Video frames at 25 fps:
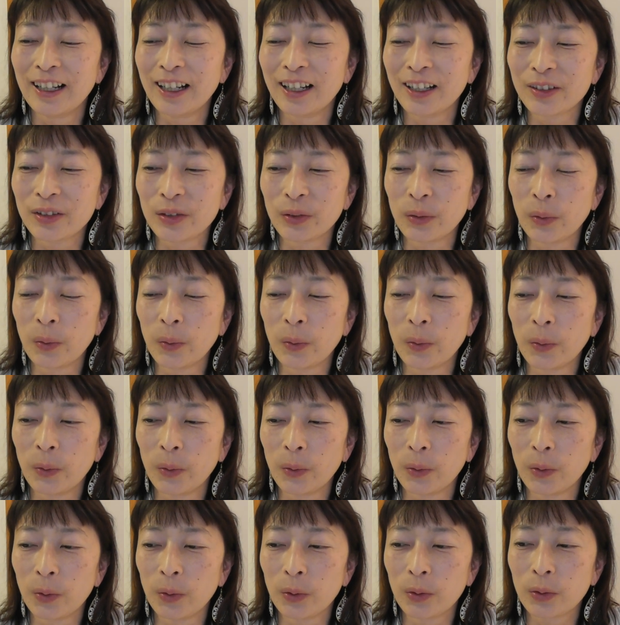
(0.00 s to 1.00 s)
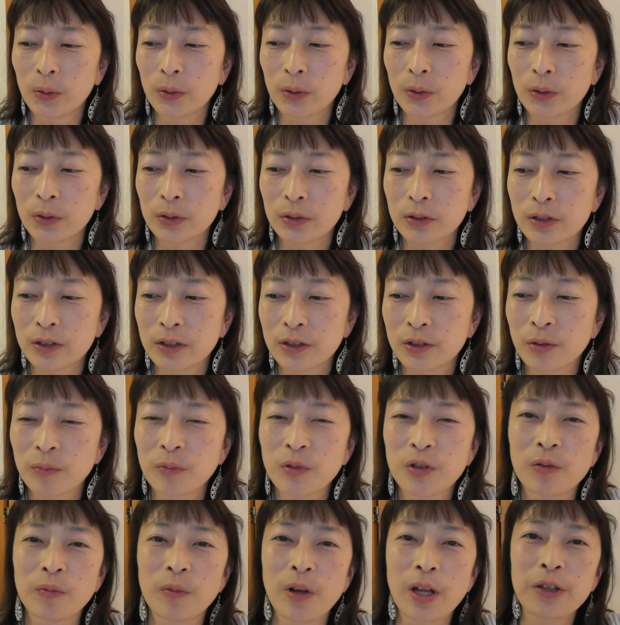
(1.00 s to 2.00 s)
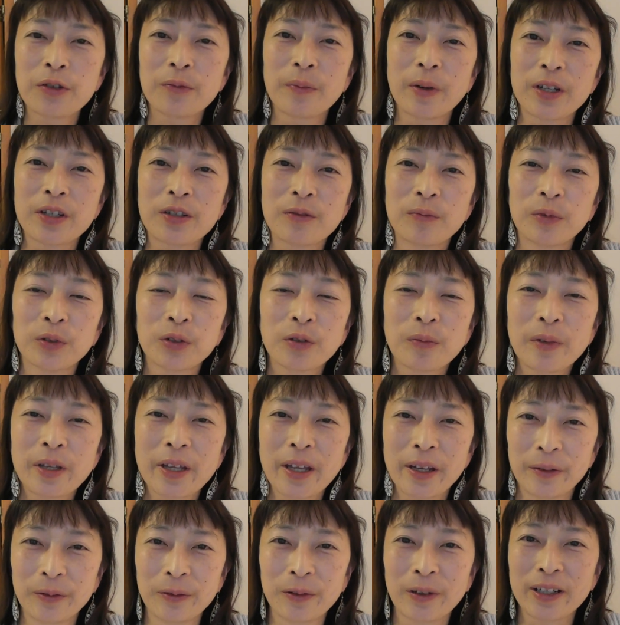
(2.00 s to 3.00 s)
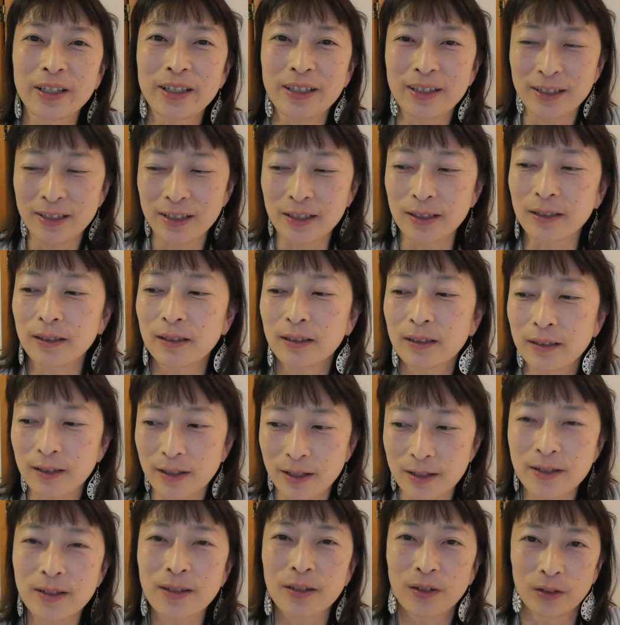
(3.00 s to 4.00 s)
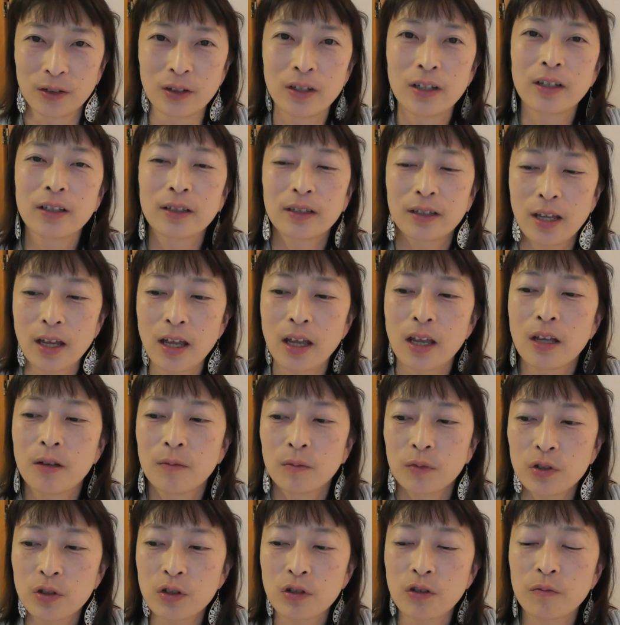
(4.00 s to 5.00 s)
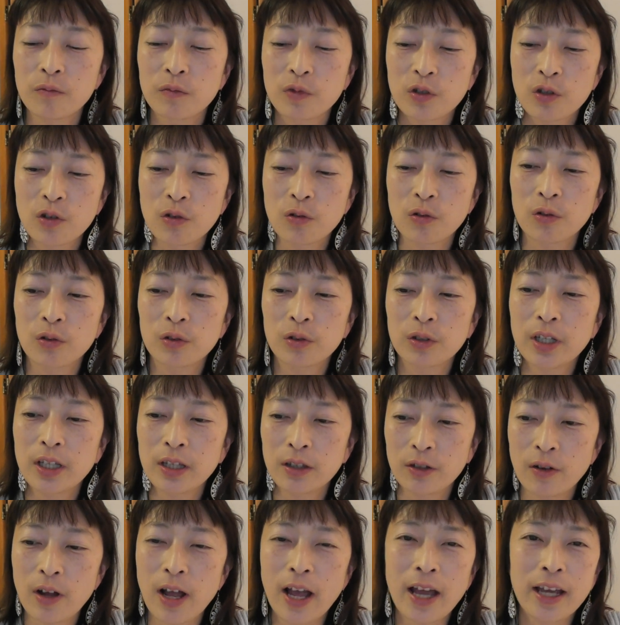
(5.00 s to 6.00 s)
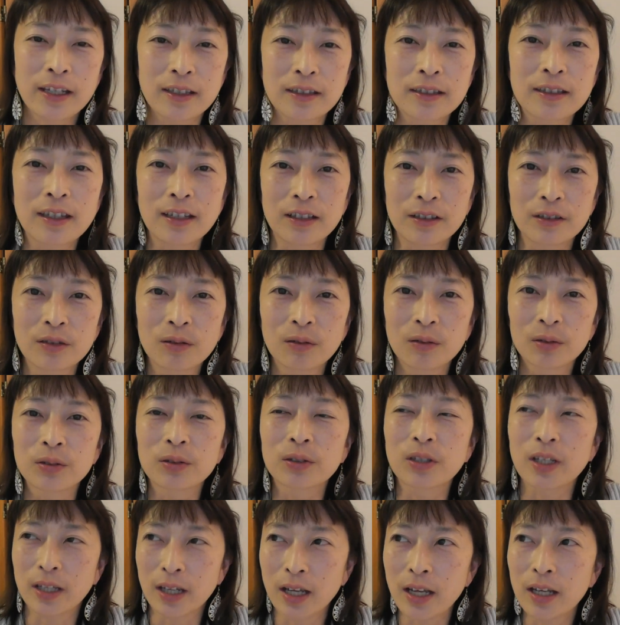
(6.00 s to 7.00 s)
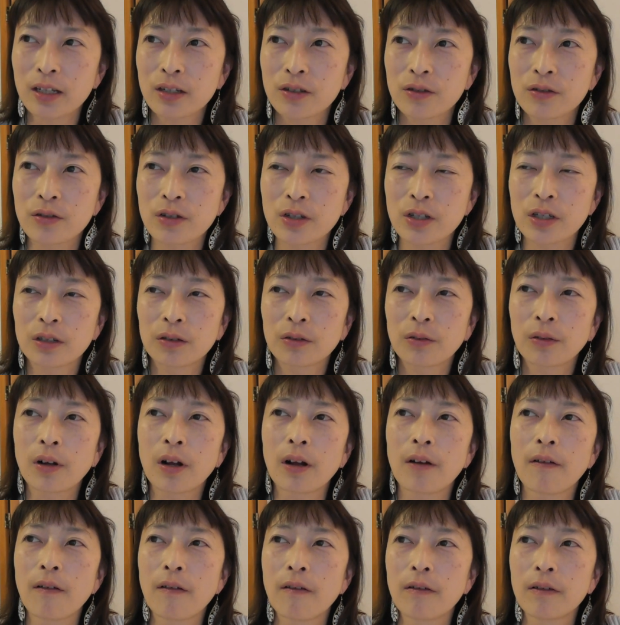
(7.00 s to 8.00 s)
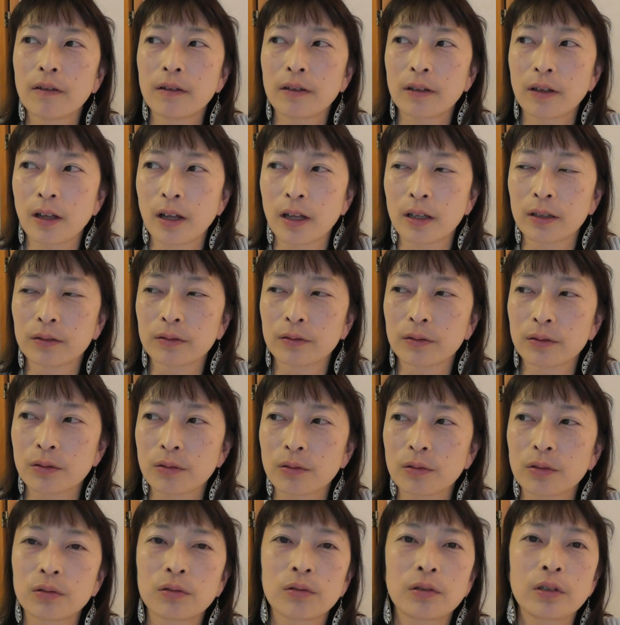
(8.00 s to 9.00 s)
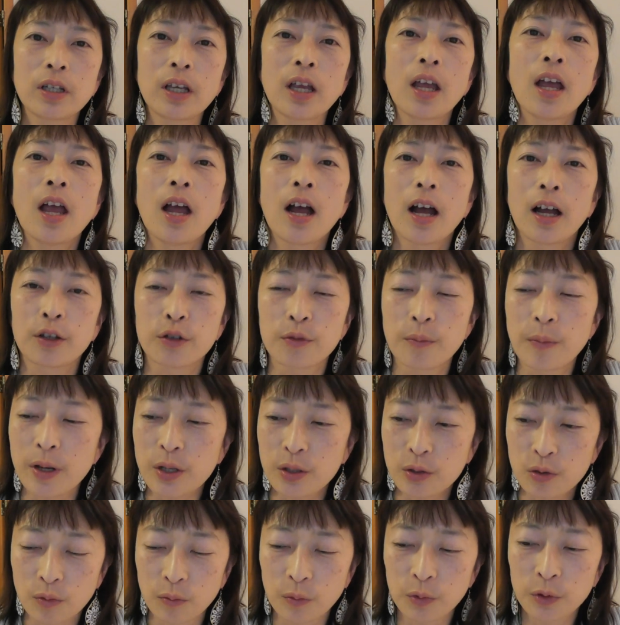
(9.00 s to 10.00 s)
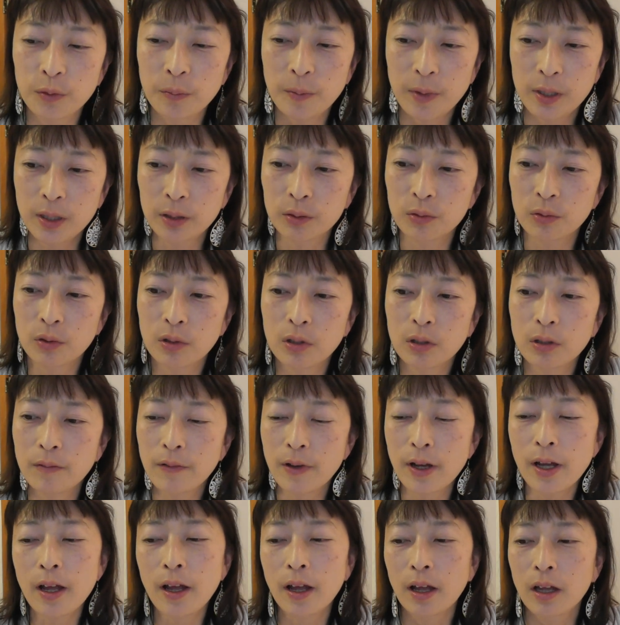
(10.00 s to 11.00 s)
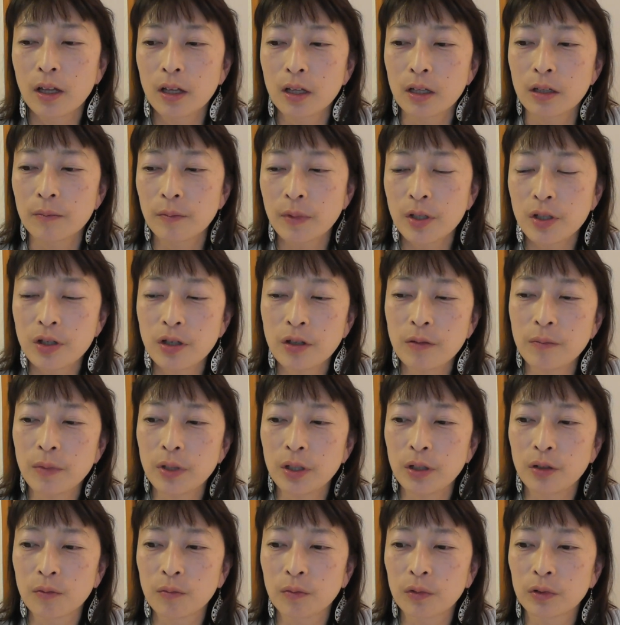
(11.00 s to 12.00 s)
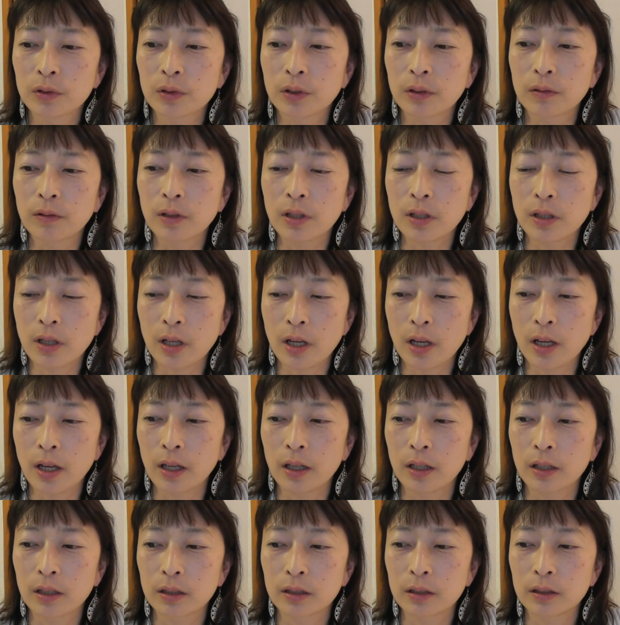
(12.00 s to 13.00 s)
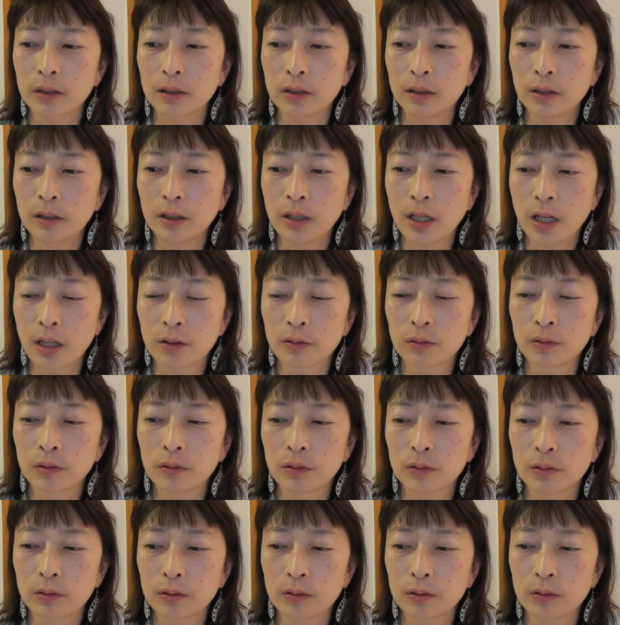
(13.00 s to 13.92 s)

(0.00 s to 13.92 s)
あのそもそもアドバイス求めない方がいいですよ。でもちろん無償での愛っていうことでね友人とかあのそういう人にアドバイスを求めた時には、まあ、親身に思ってくれてやる